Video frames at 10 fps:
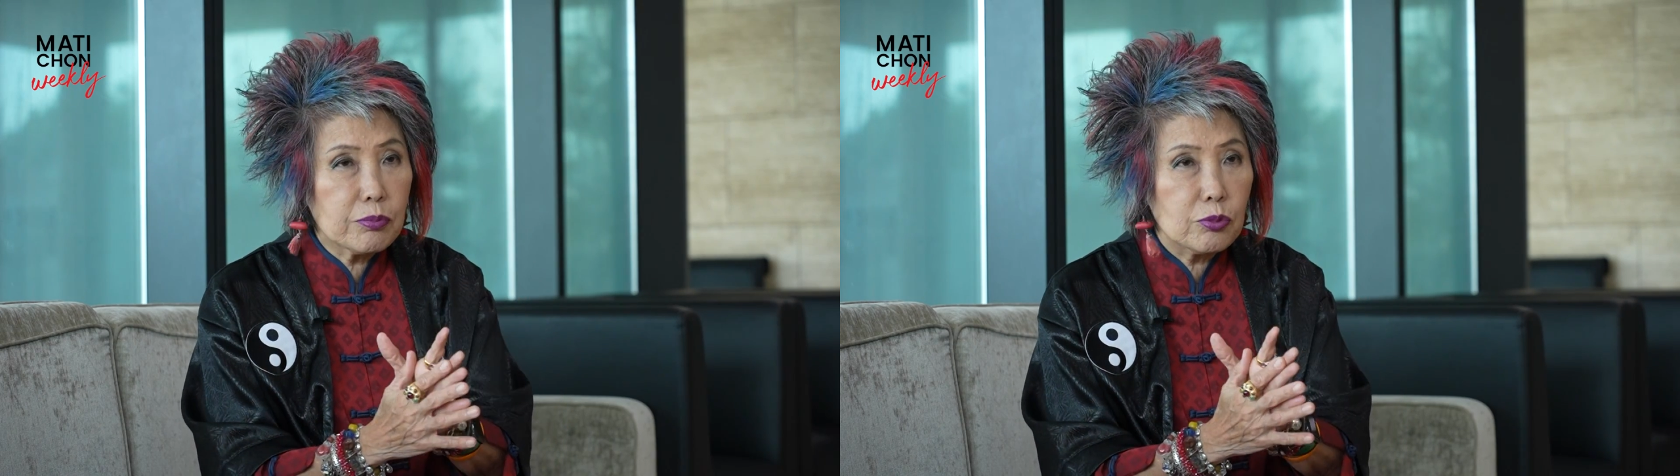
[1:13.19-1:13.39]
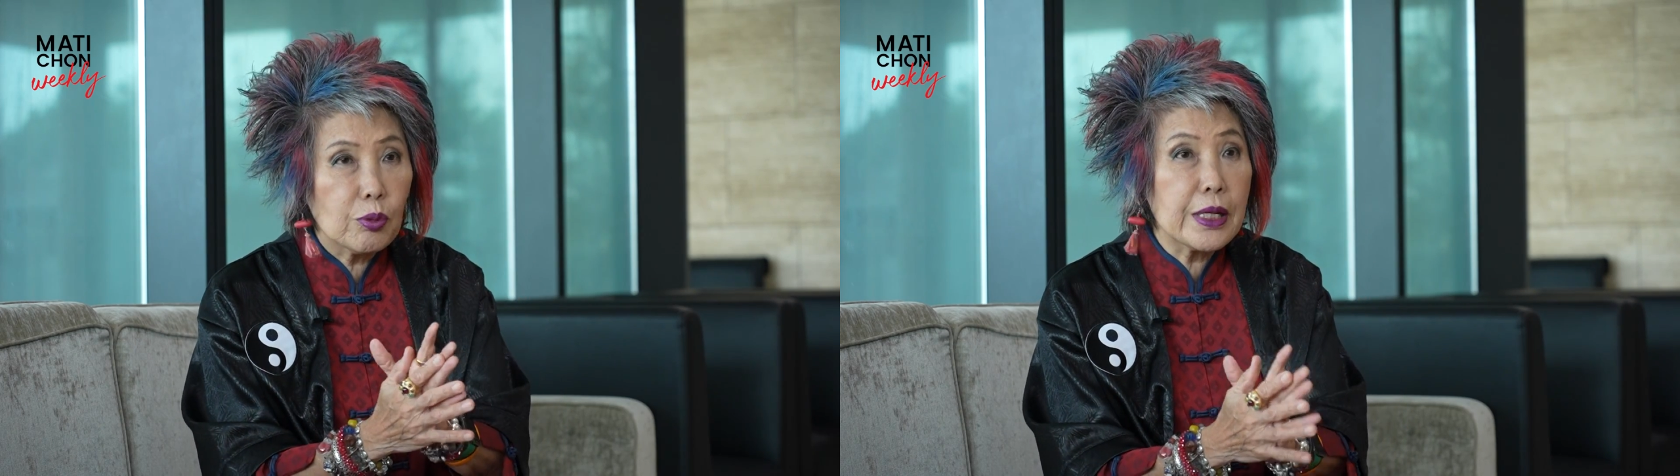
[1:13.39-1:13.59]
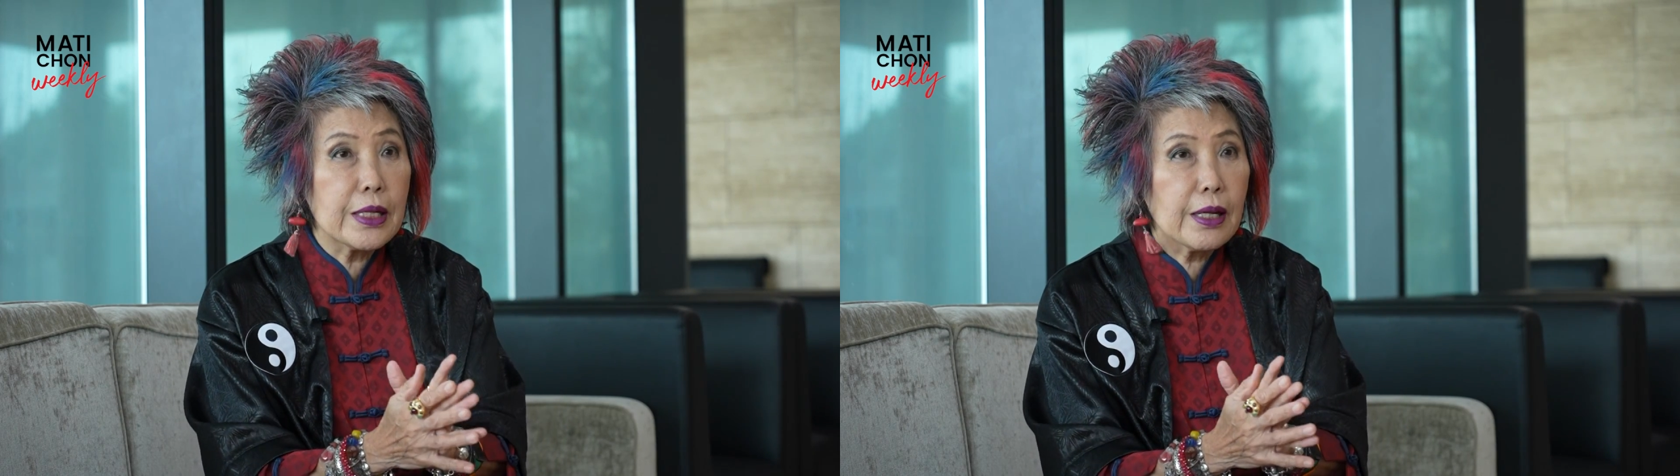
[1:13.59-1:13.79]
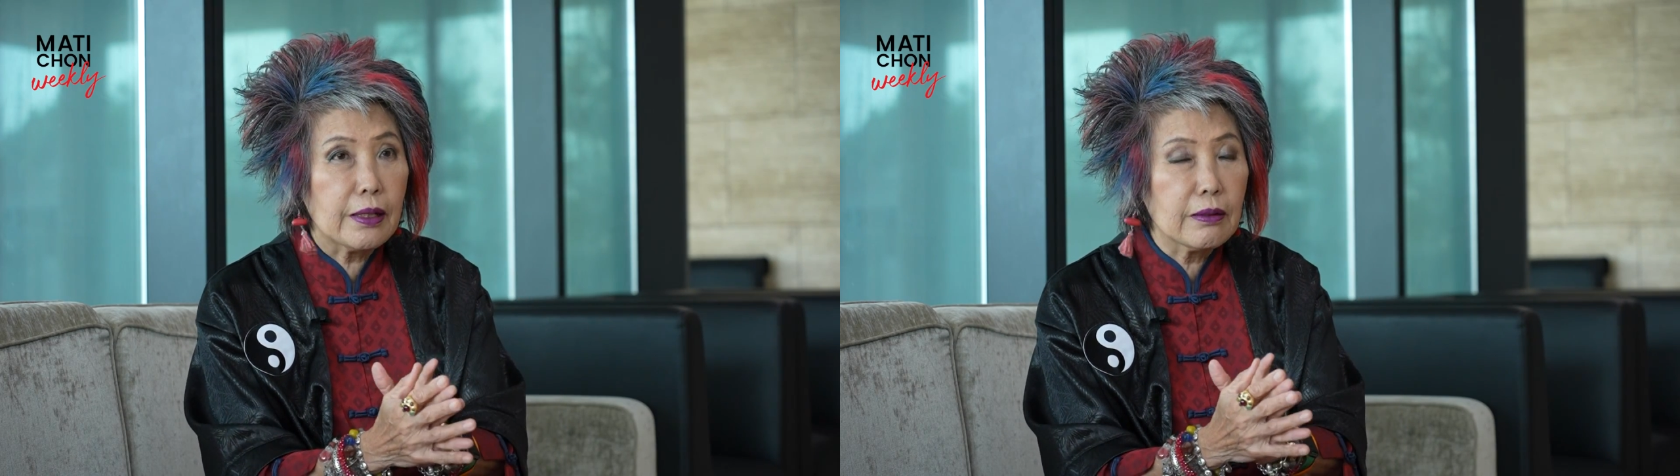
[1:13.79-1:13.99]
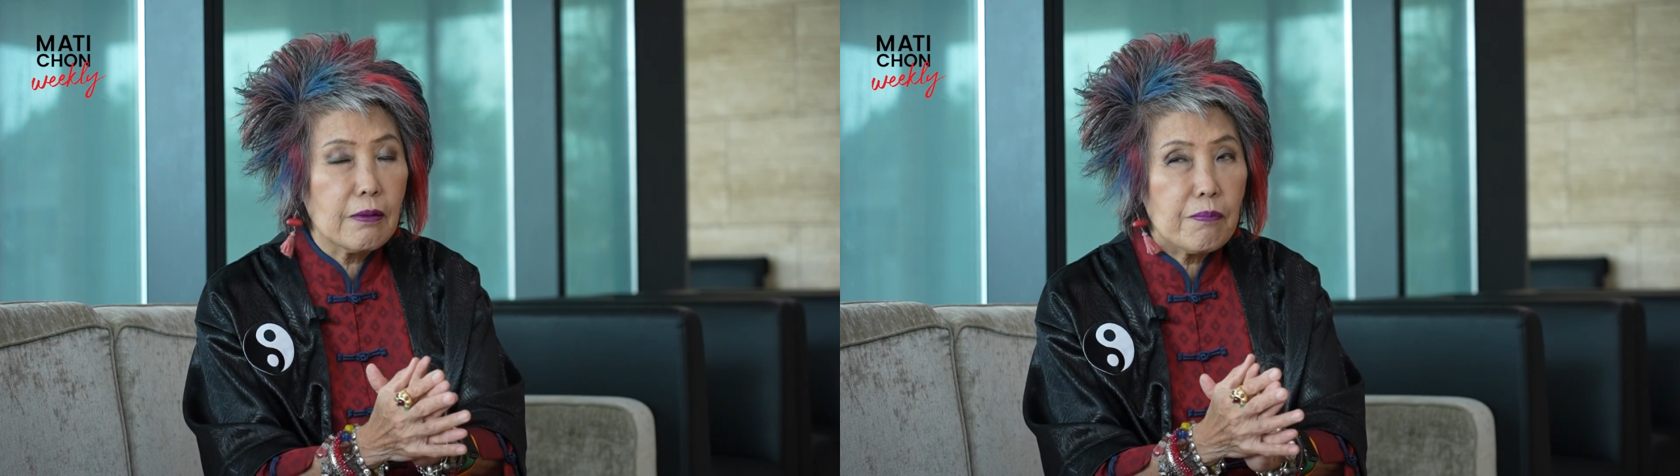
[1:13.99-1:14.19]
ตัวนี้เนี่ย
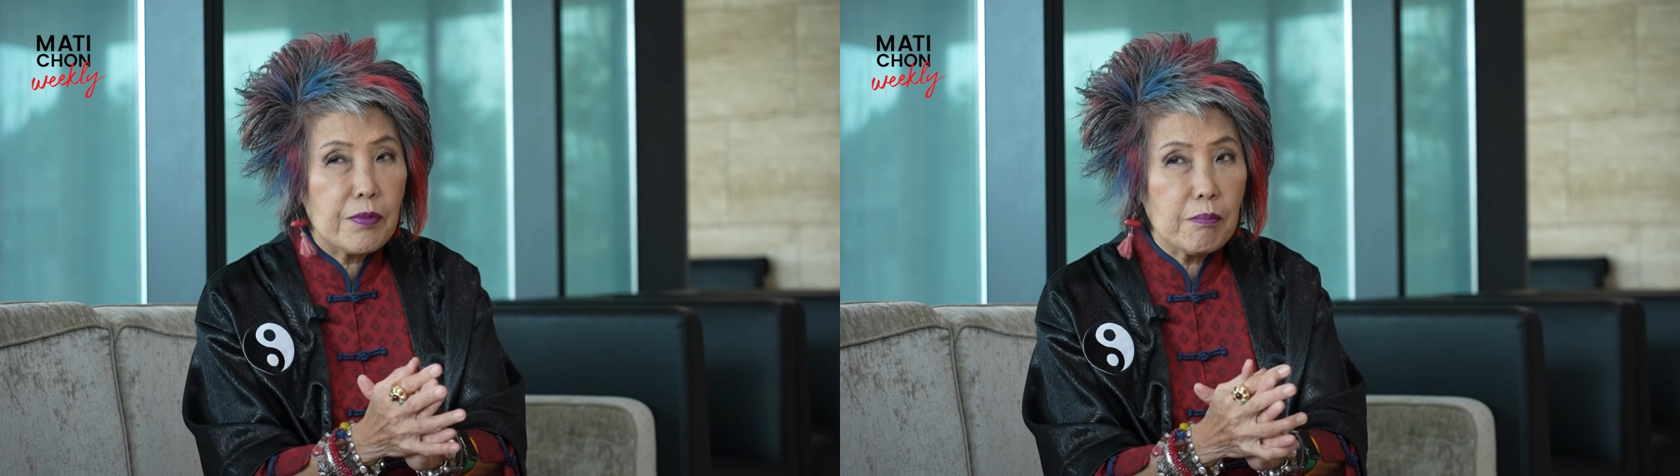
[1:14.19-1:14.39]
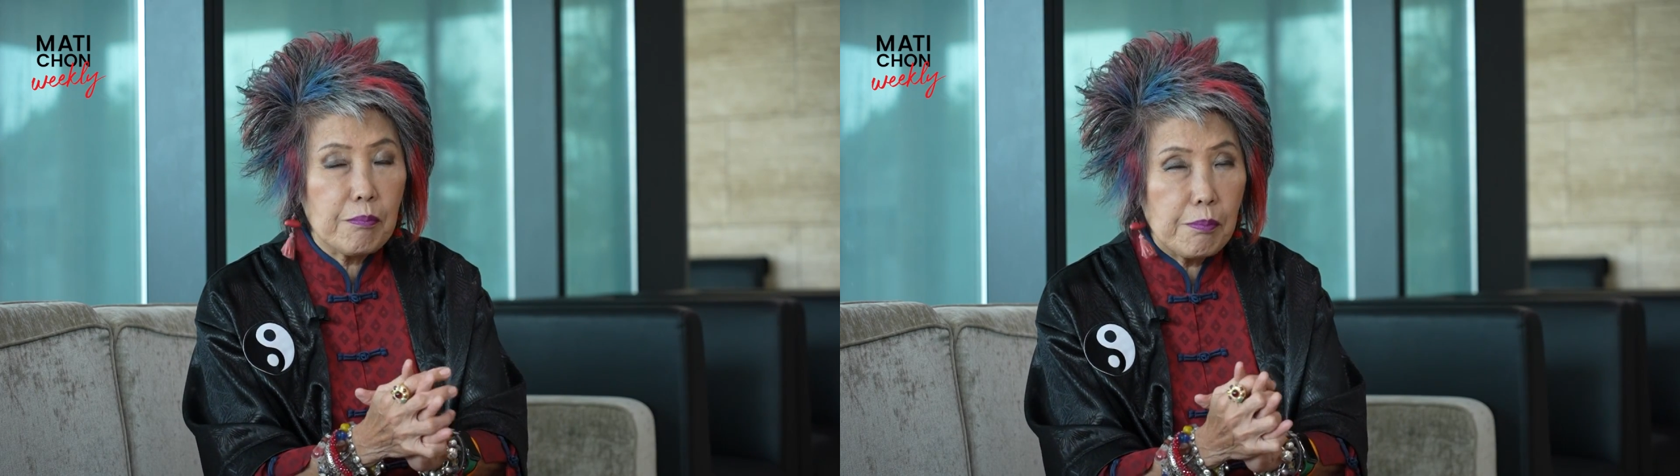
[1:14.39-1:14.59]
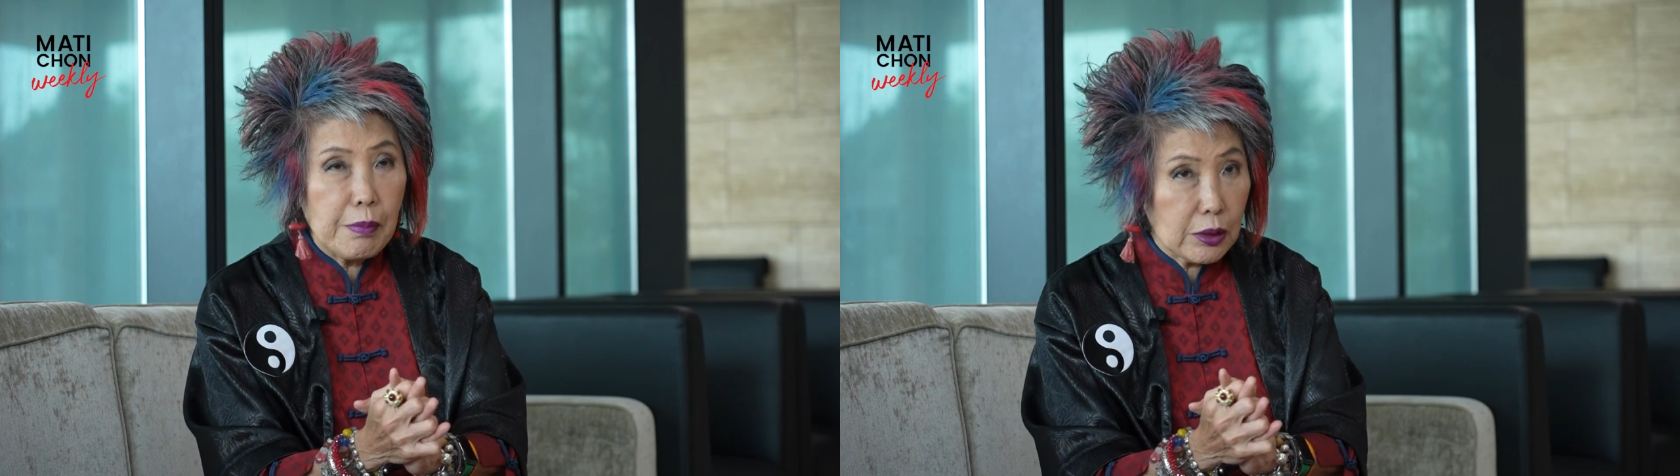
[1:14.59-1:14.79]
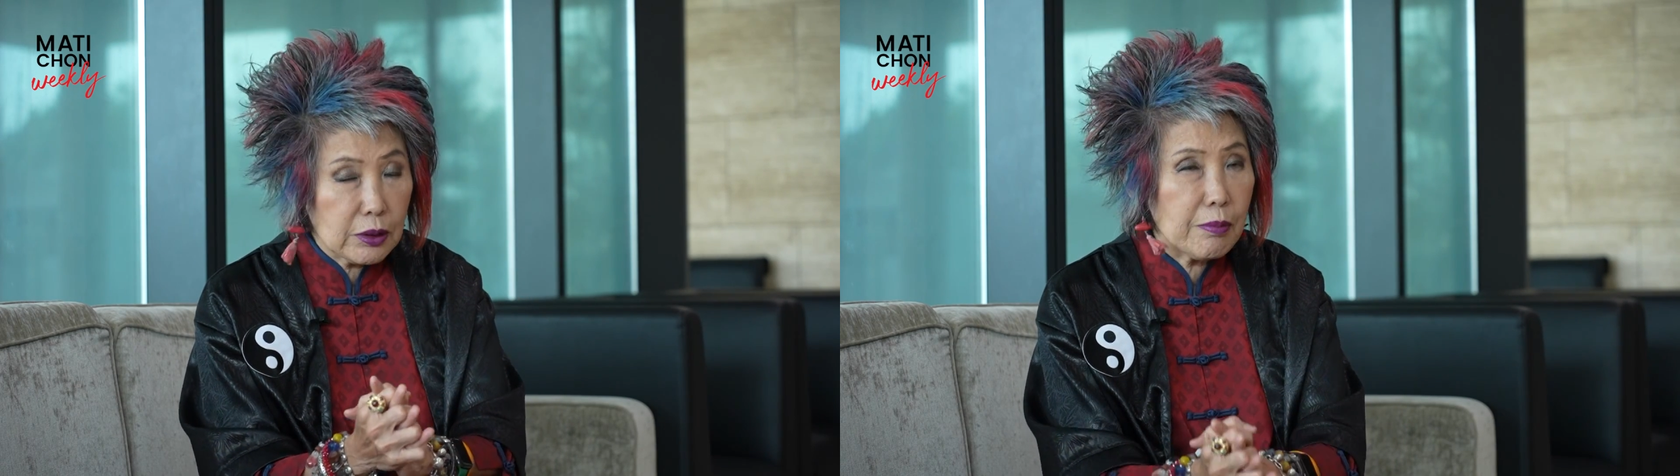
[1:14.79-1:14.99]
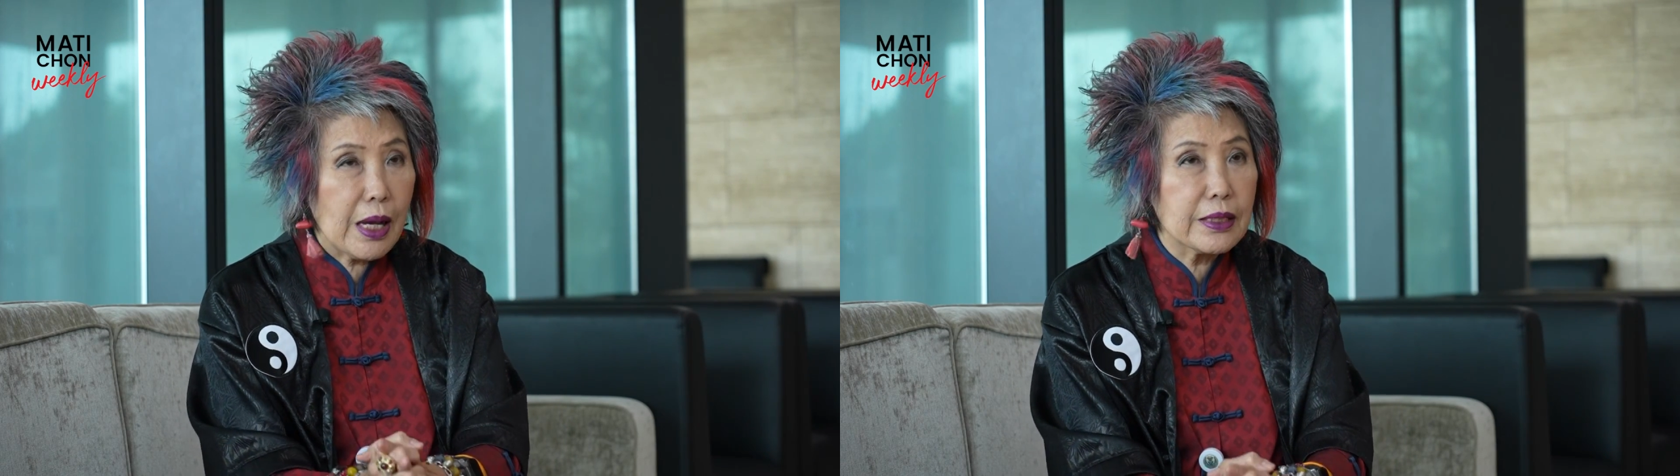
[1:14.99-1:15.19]
มันก็
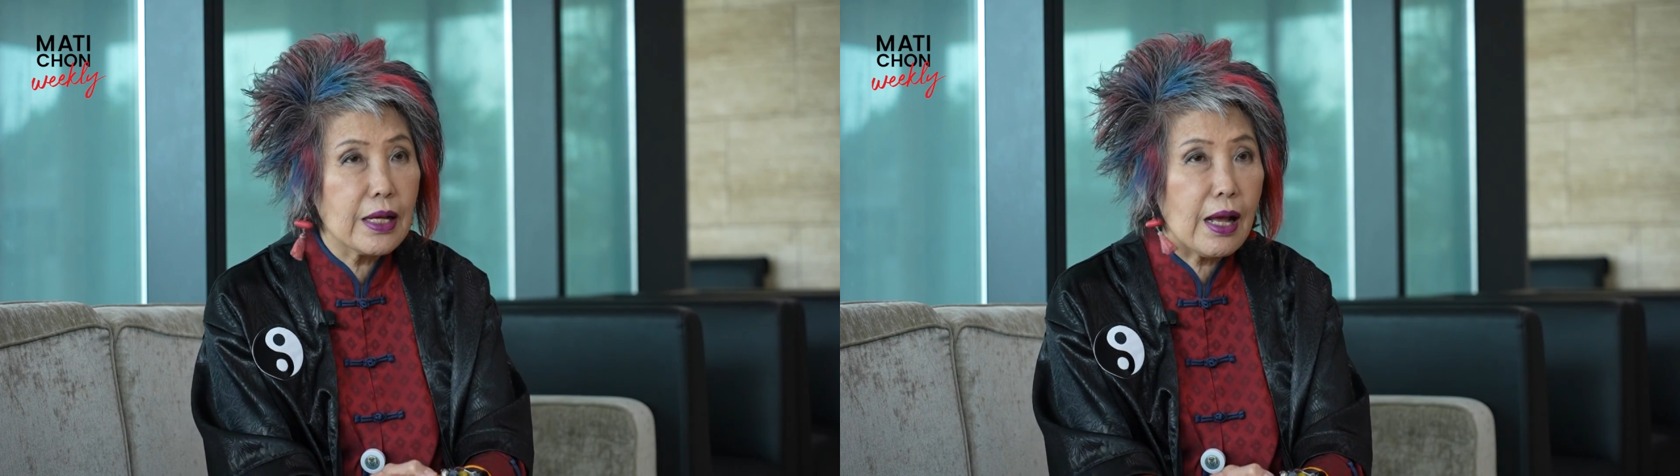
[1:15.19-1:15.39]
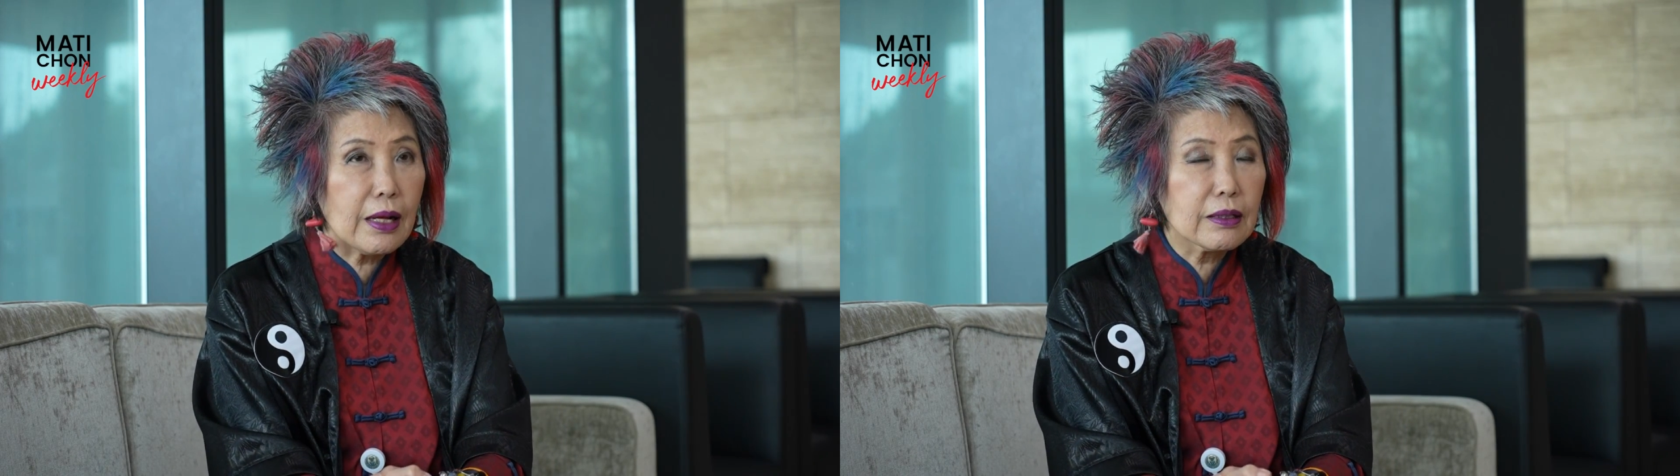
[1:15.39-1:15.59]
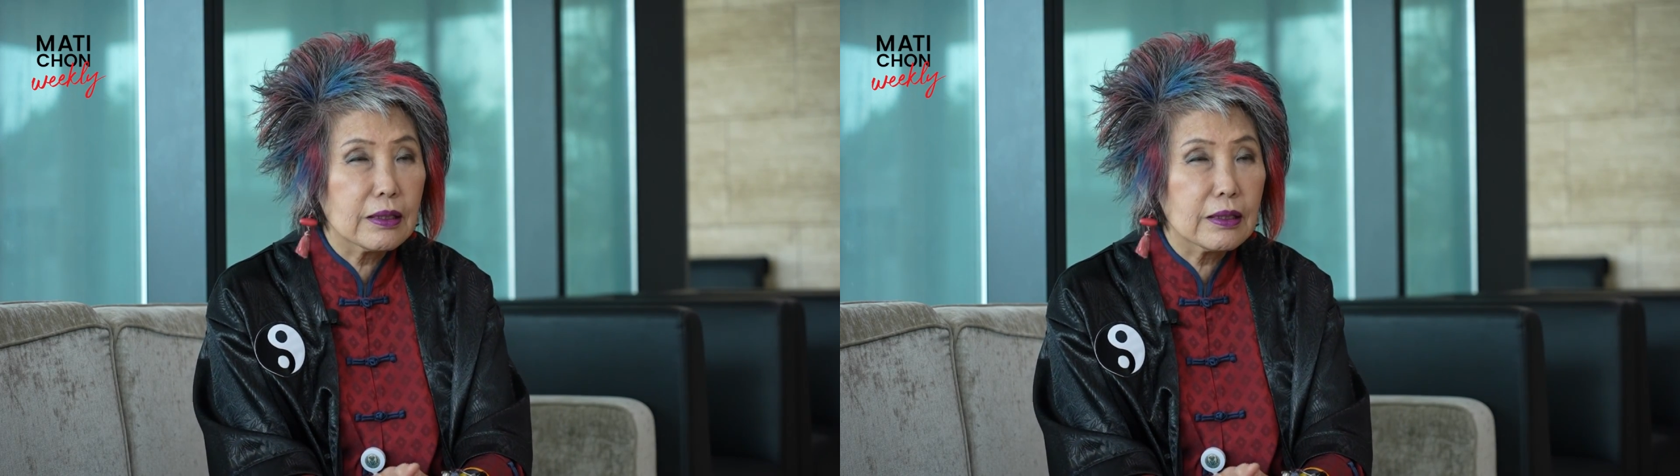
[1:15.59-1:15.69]
ทำงานยาก